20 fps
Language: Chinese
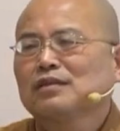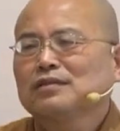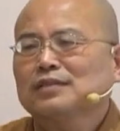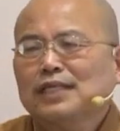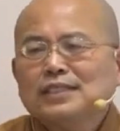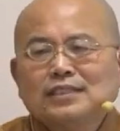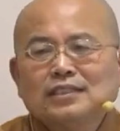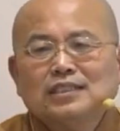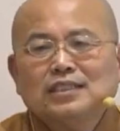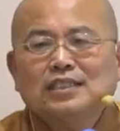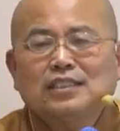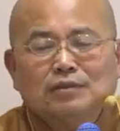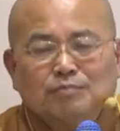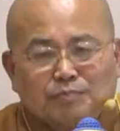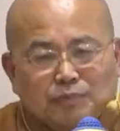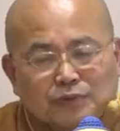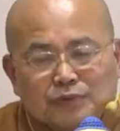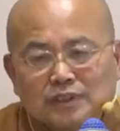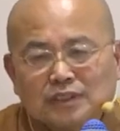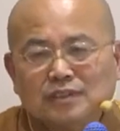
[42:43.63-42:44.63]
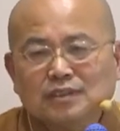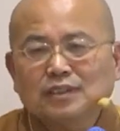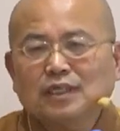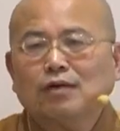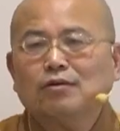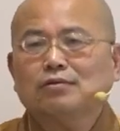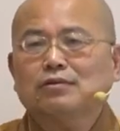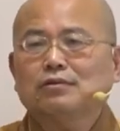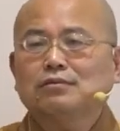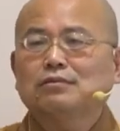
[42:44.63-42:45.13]
但是你不是
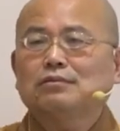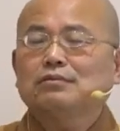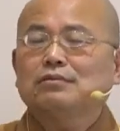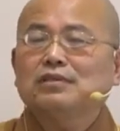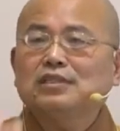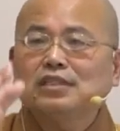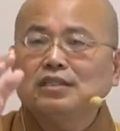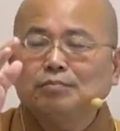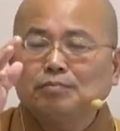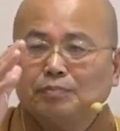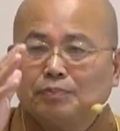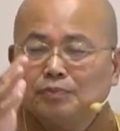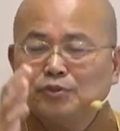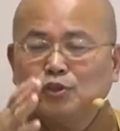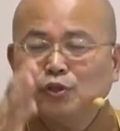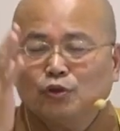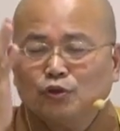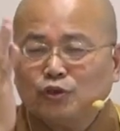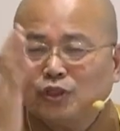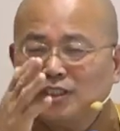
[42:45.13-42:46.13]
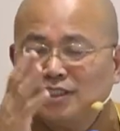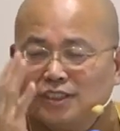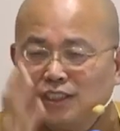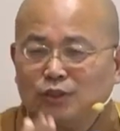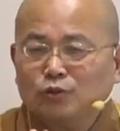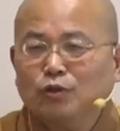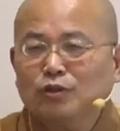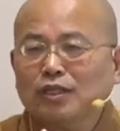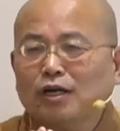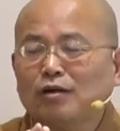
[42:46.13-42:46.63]
要你修学
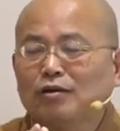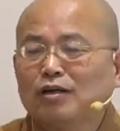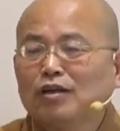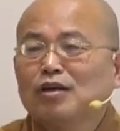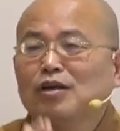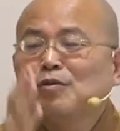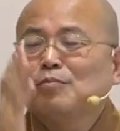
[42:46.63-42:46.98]
解脱道，